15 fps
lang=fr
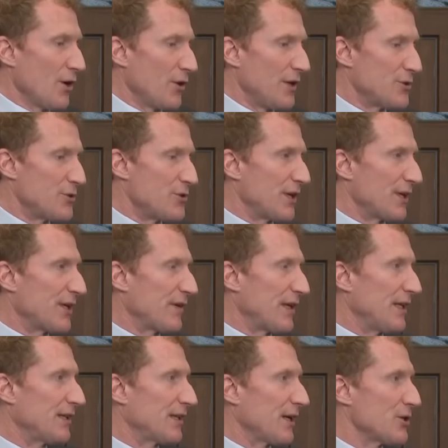Un étudiant qui
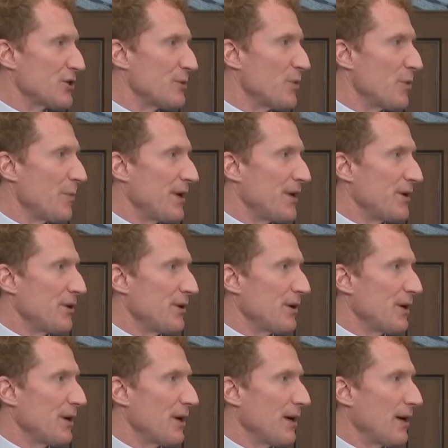vient d'étranger peut payer
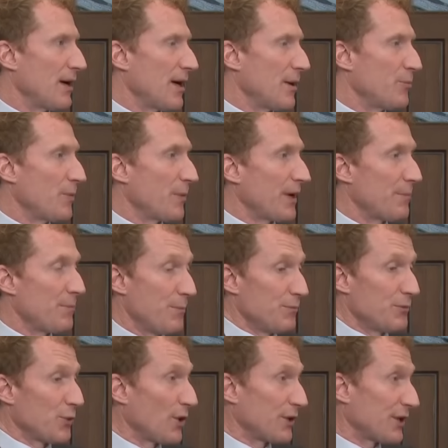euh, à peu près
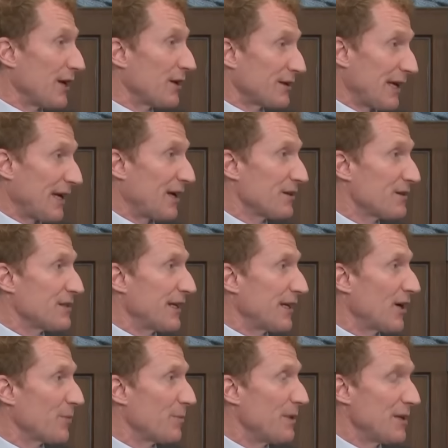3, 30, 40,
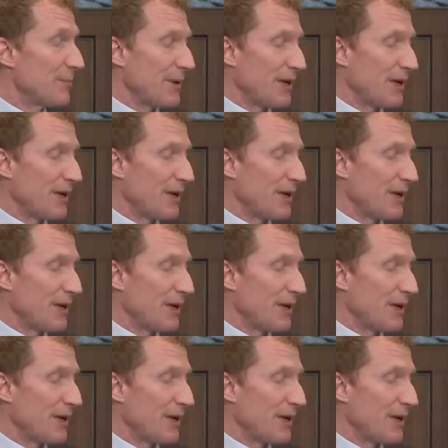50 000